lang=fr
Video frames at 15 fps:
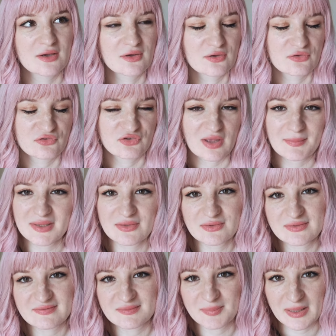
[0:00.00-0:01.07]
euh, jamais
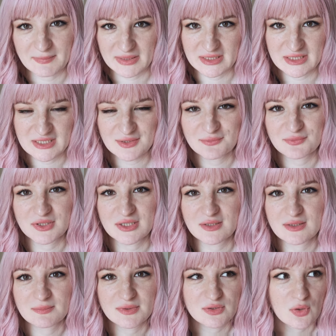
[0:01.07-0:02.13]
dans les hypermarchés. Donc
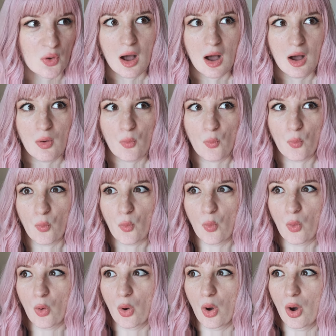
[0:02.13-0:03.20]
j'étais en mode
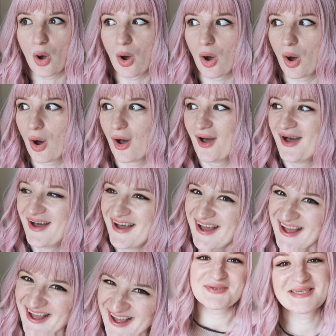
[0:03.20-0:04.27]

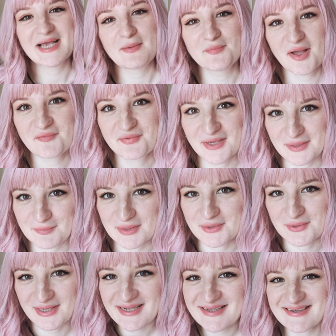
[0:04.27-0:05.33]
ce qui a bien mes
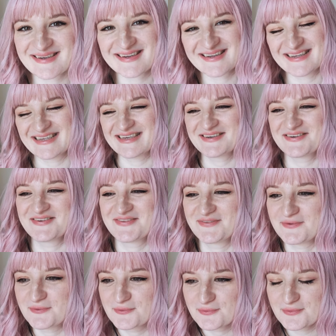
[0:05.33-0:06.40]
collègues. Et euh,
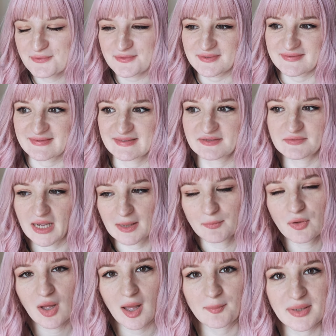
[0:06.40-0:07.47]
du coup, euh, c'était
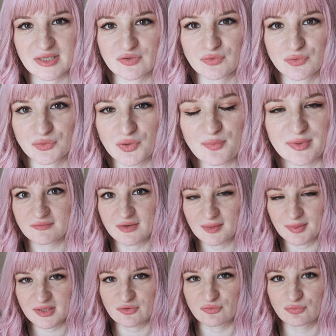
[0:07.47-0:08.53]
vraiment impressionnant. J'avais
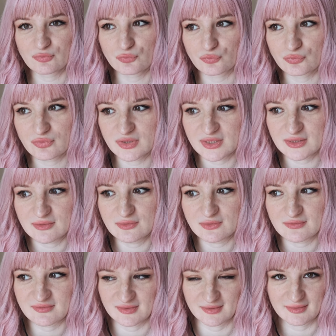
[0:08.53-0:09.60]
l'impression juste d'être
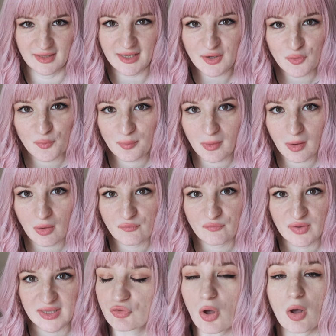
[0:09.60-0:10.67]
dans un aéroport en
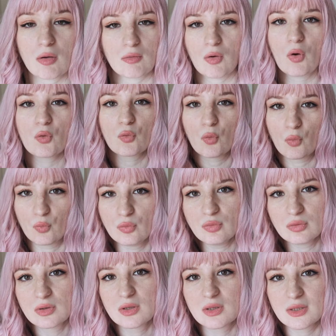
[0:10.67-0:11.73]
fait. Genre, en
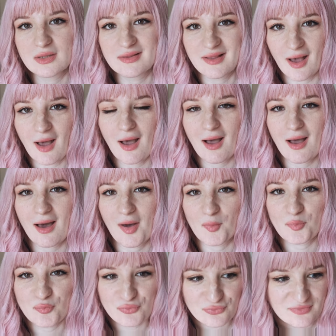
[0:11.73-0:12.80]
gros, il y a un
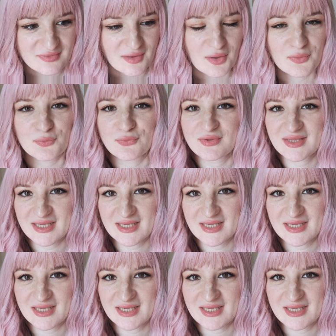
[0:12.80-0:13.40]
putain de